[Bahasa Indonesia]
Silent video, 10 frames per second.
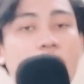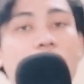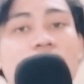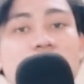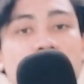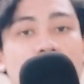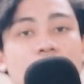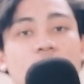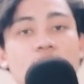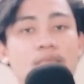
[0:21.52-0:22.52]
what's up
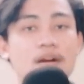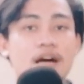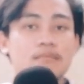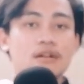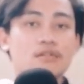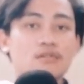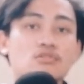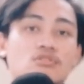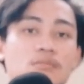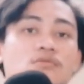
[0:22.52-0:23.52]
bro apa kabar
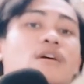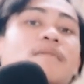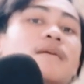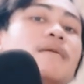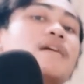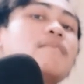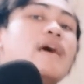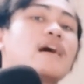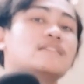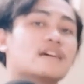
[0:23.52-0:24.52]
lulu semua pada
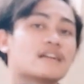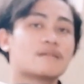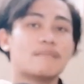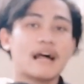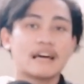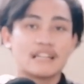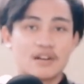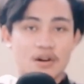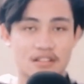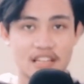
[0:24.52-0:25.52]
baik-baik aja kan kembali lagi di
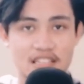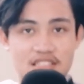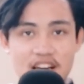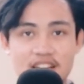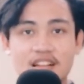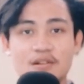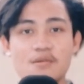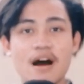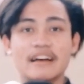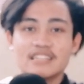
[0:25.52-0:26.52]
konten channel
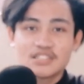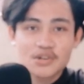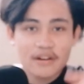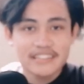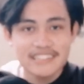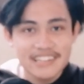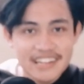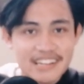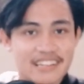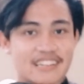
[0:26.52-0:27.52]
gua yang Coy
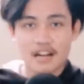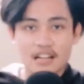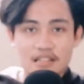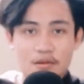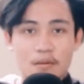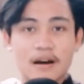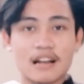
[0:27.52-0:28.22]
ini Kali ini gua